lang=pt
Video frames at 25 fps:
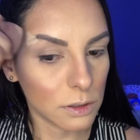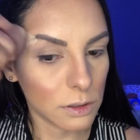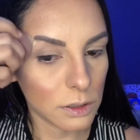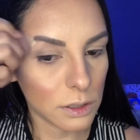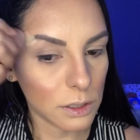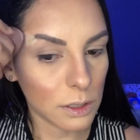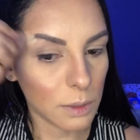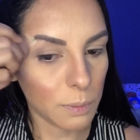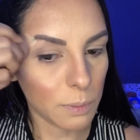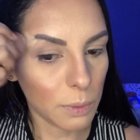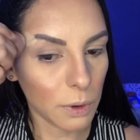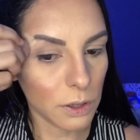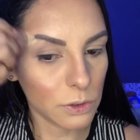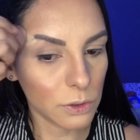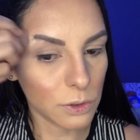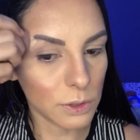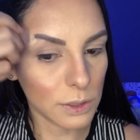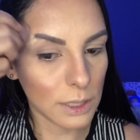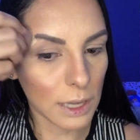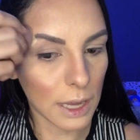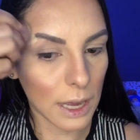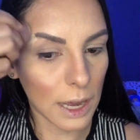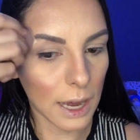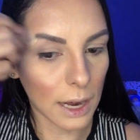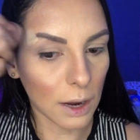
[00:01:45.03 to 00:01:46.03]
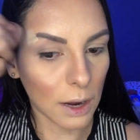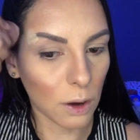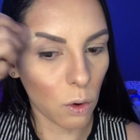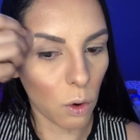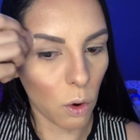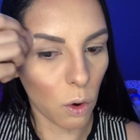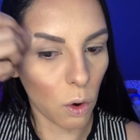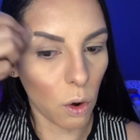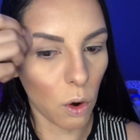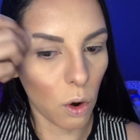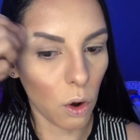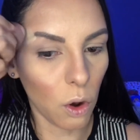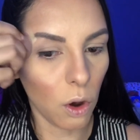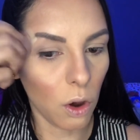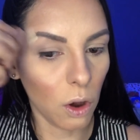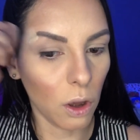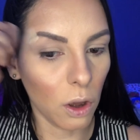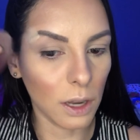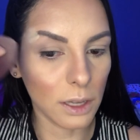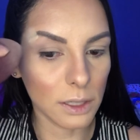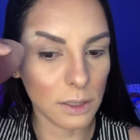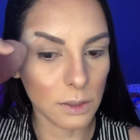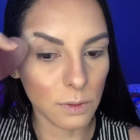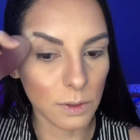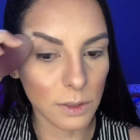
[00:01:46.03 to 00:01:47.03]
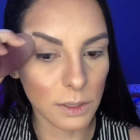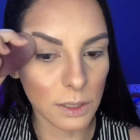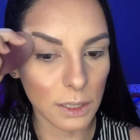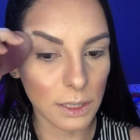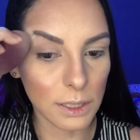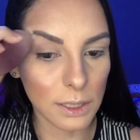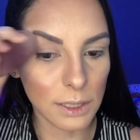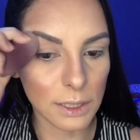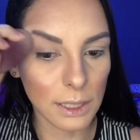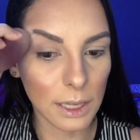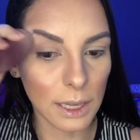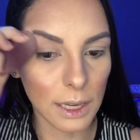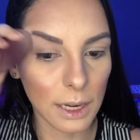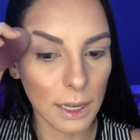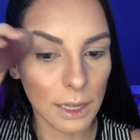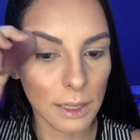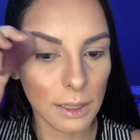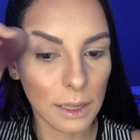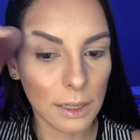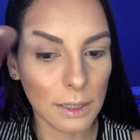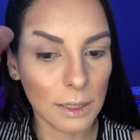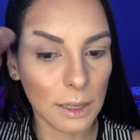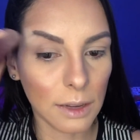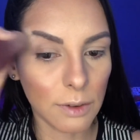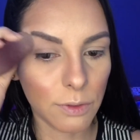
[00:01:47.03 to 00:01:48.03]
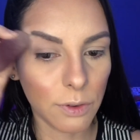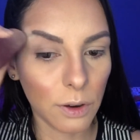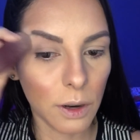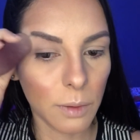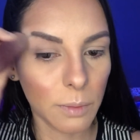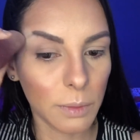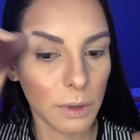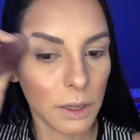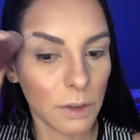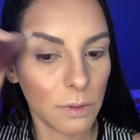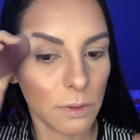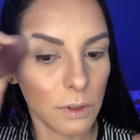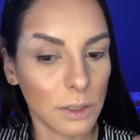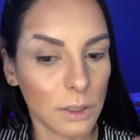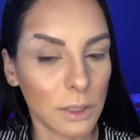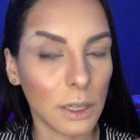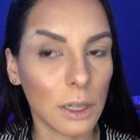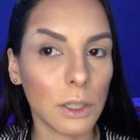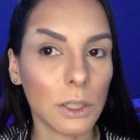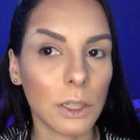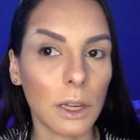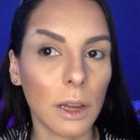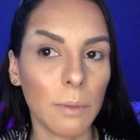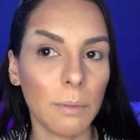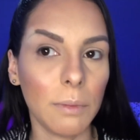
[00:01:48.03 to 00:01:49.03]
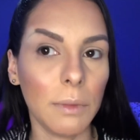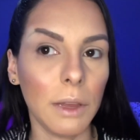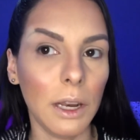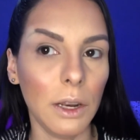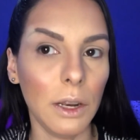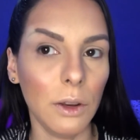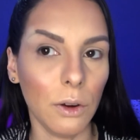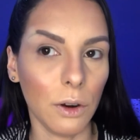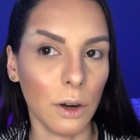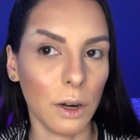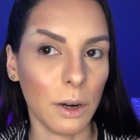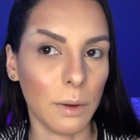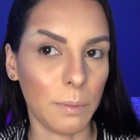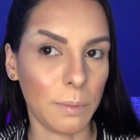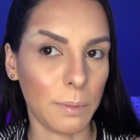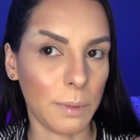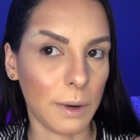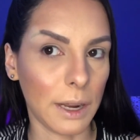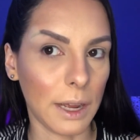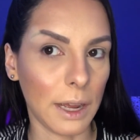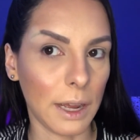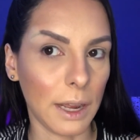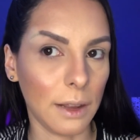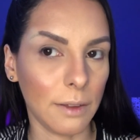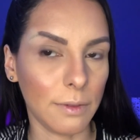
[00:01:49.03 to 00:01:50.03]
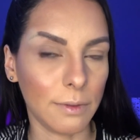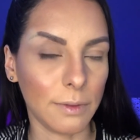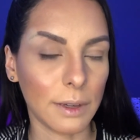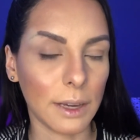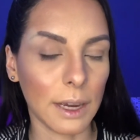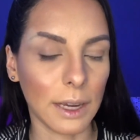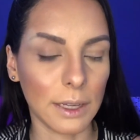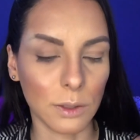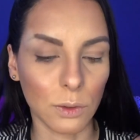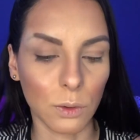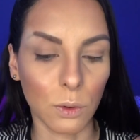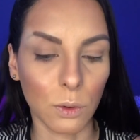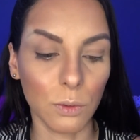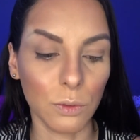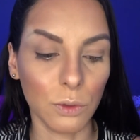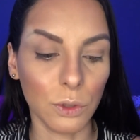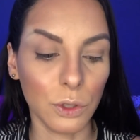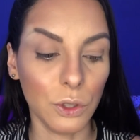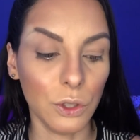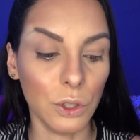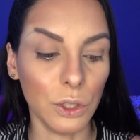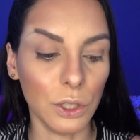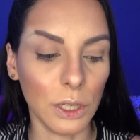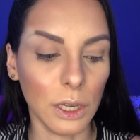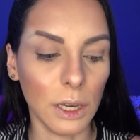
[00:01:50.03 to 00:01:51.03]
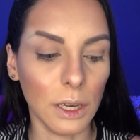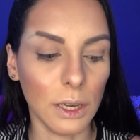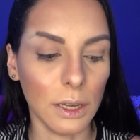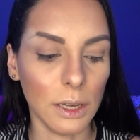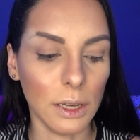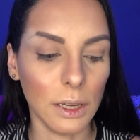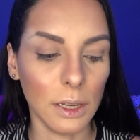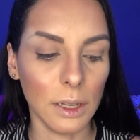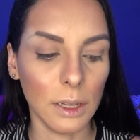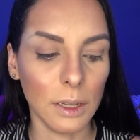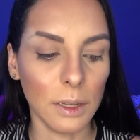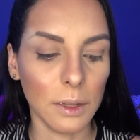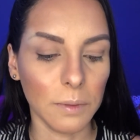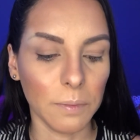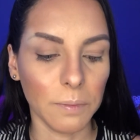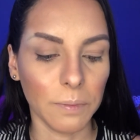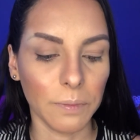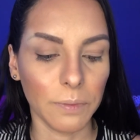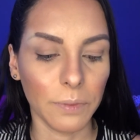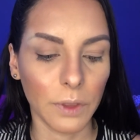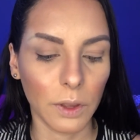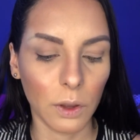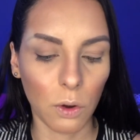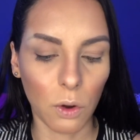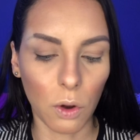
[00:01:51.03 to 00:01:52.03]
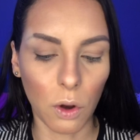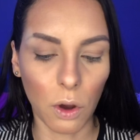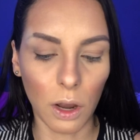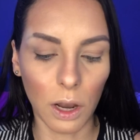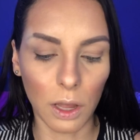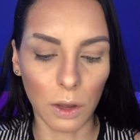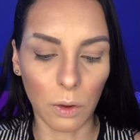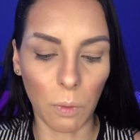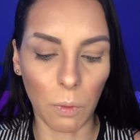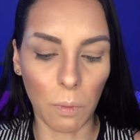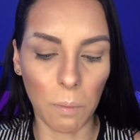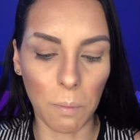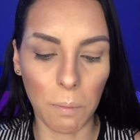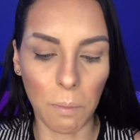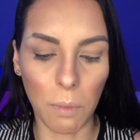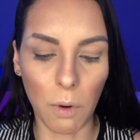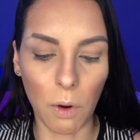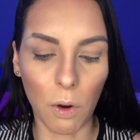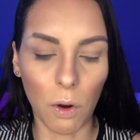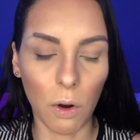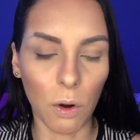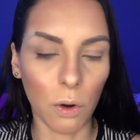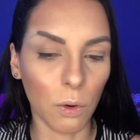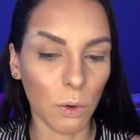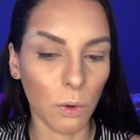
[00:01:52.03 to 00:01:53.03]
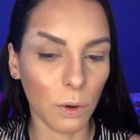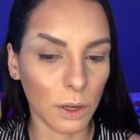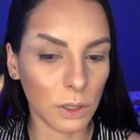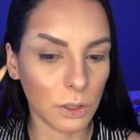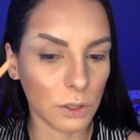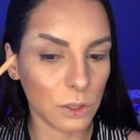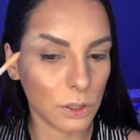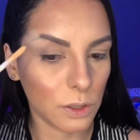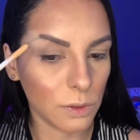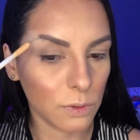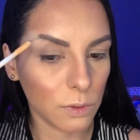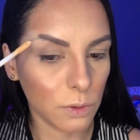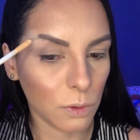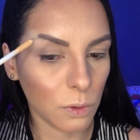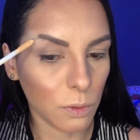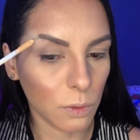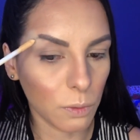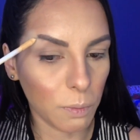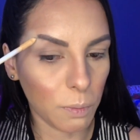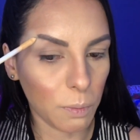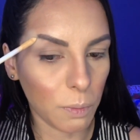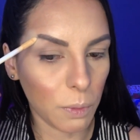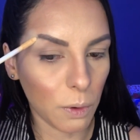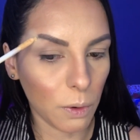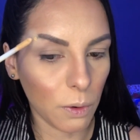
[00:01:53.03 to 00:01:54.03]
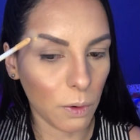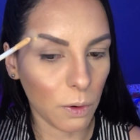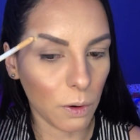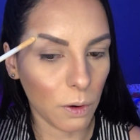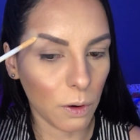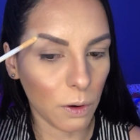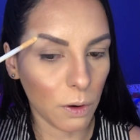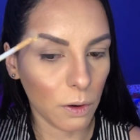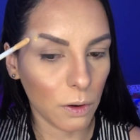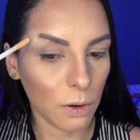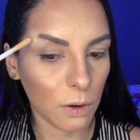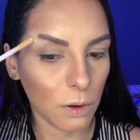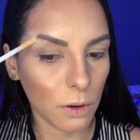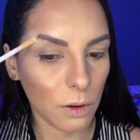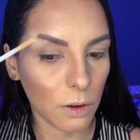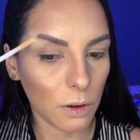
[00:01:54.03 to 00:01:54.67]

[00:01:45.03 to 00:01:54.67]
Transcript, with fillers: Você pode usar cola, se você quiser, né? Da, da forma que você achar melhor para ela ficar escondidinha. Cola com pó, corretivo com pó,